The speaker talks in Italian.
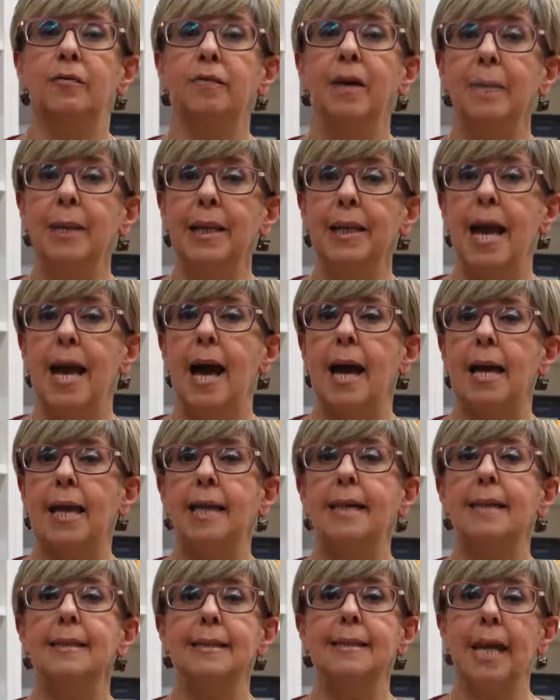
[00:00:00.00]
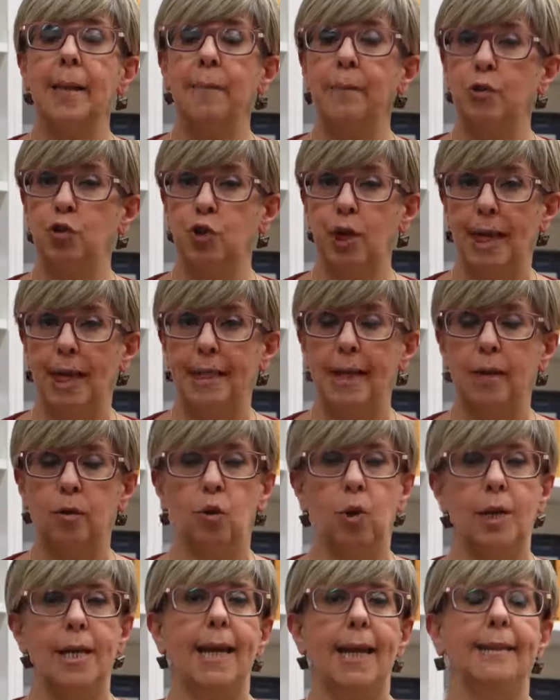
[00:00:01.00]
familiare semplice ed
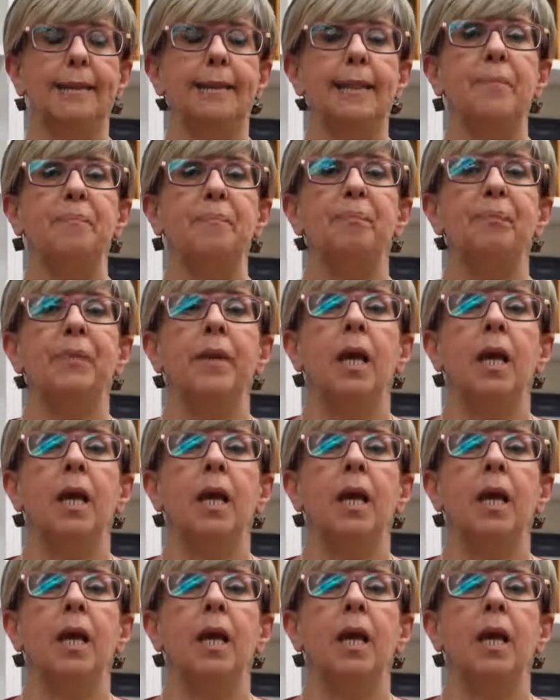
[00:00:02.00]
accogliente.